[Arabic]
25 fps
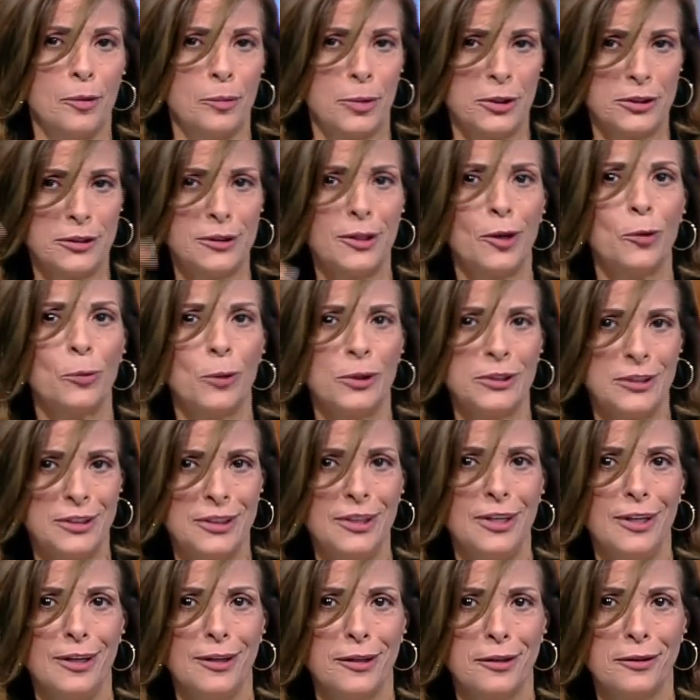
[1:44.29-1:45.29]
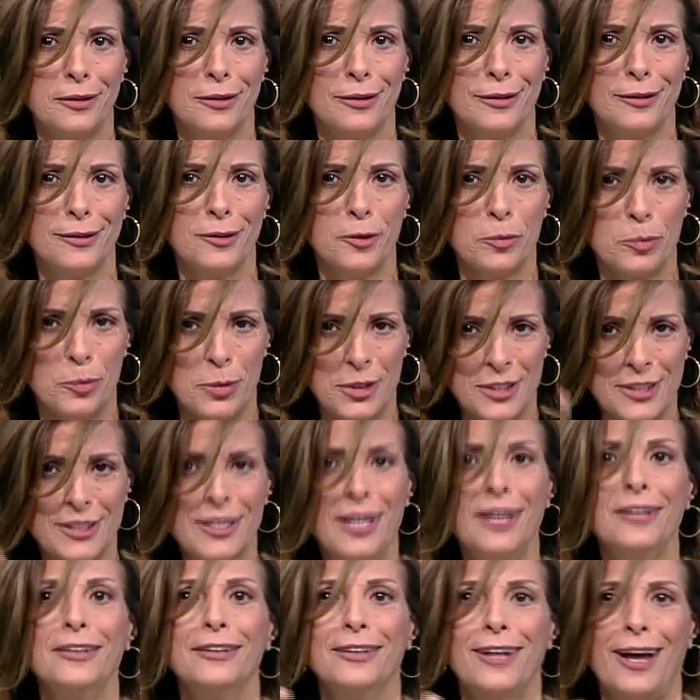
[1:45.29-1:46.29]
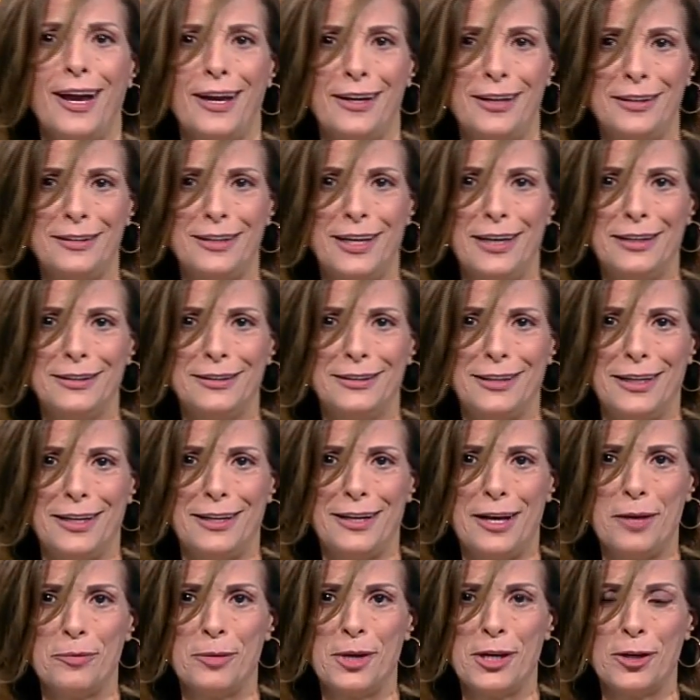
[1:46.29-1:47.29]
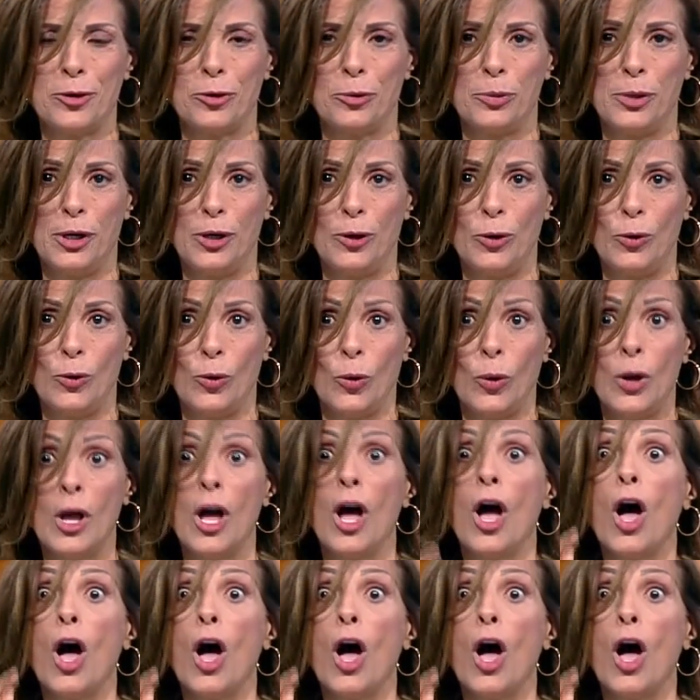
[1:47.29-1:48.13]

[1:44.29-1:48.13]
بس الوزير بزن على دينة الأمير وبيقول له